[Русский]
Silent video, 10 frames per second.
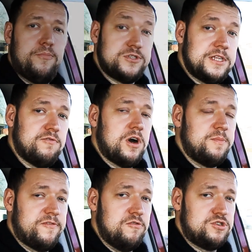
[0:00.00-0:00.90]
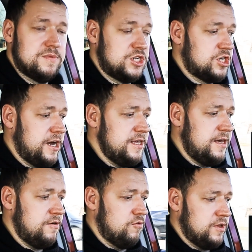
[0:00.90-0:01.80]
После того, как мы включим
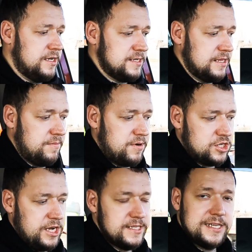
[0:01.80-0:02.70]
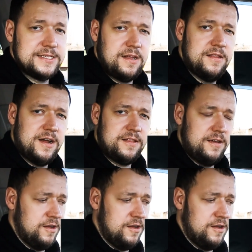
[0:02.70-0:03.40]
зажигание, у нас отображается стандартный